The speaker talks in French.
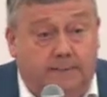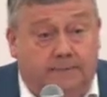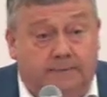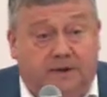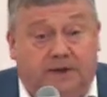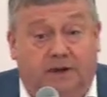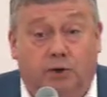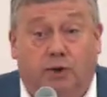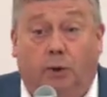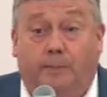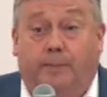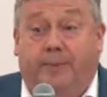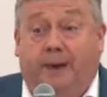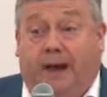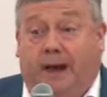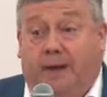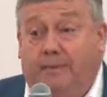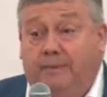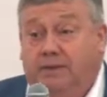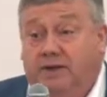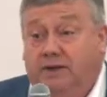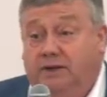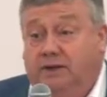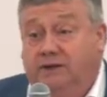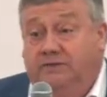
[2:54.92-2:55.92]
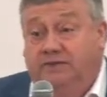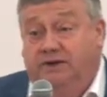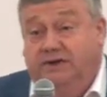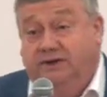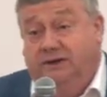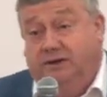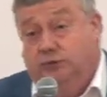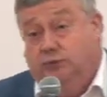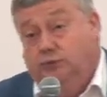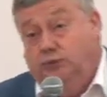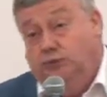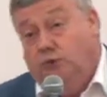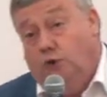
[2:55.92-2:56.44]
qui ont permis d'éviter
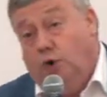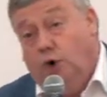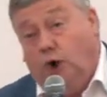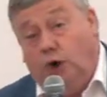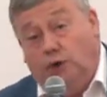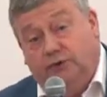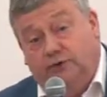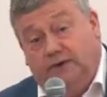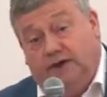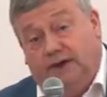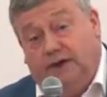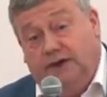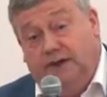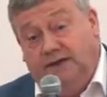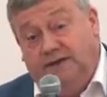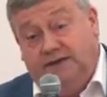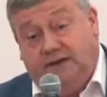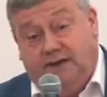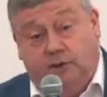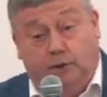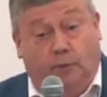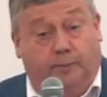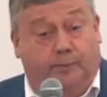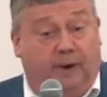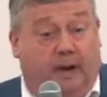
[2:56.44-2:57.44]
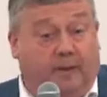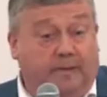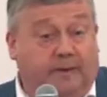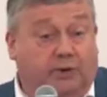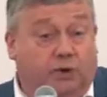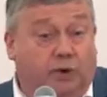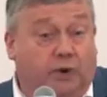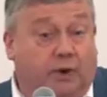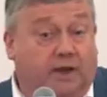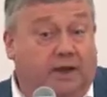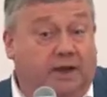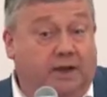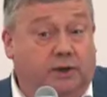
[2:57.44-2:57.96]
de, de, grandes crises et qui ont permis de
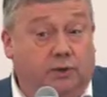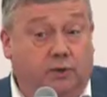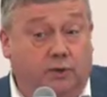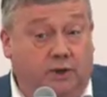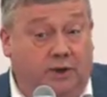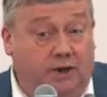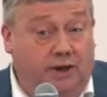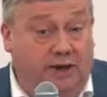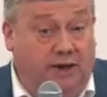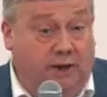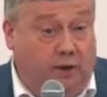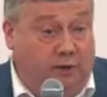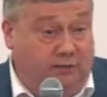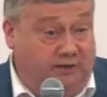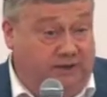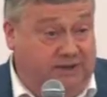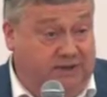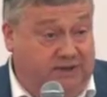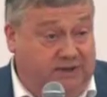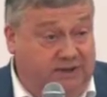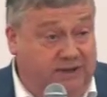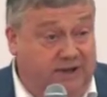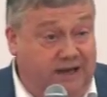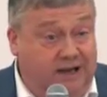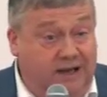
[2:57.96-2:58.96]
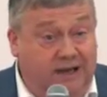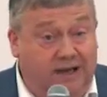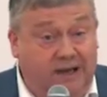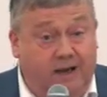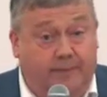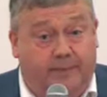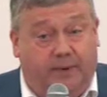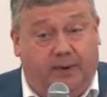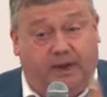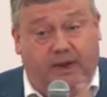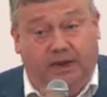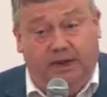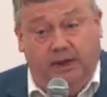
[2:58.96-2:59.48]
réguler les quantités et les
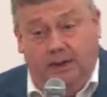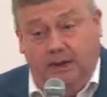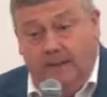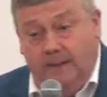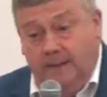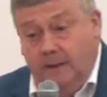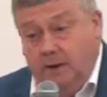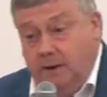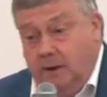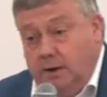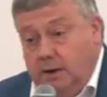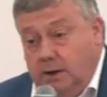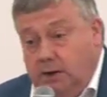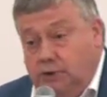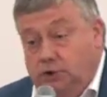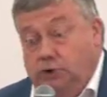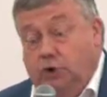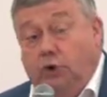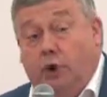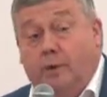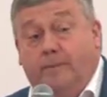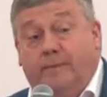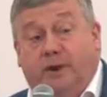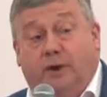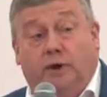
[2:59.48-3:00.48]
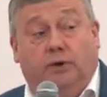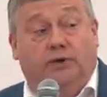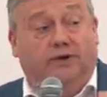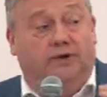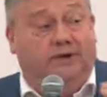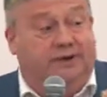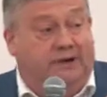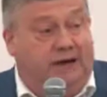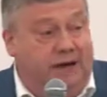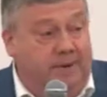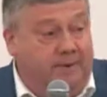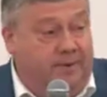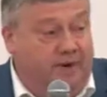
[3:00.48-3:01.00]
prix. Je ne rentre pas dans le
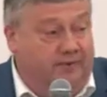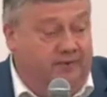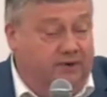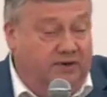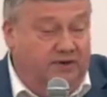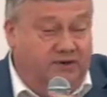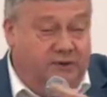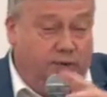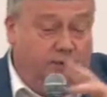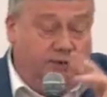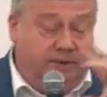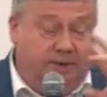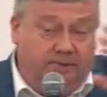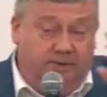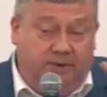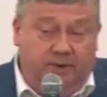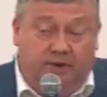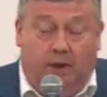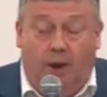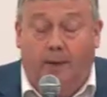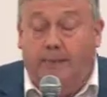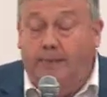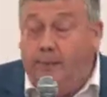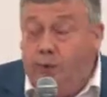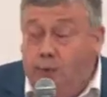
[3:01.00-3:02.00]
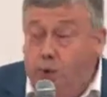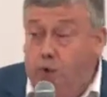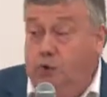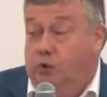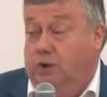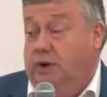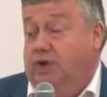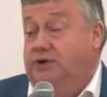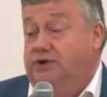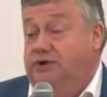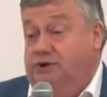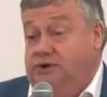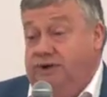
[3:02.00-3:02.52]
détail, parfois ils ont été peut-être un peu
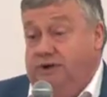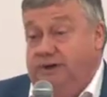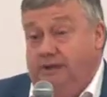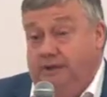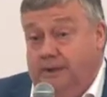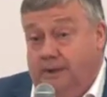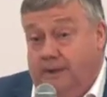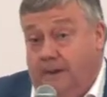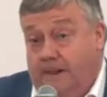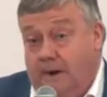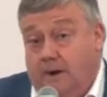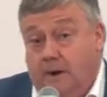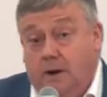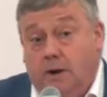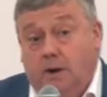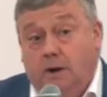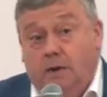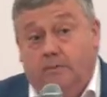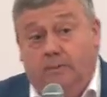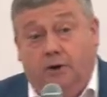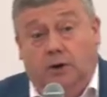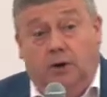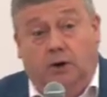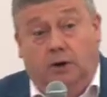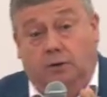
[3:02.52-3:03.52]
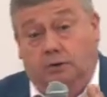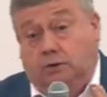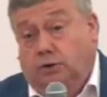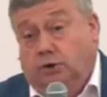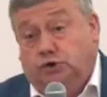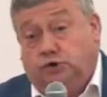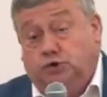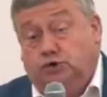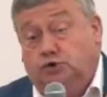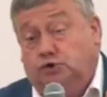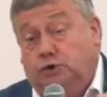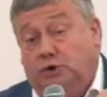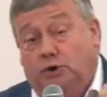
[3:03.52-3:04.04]
rigides, mais que
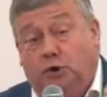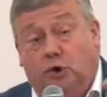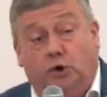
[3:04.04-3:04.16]
ce soit dans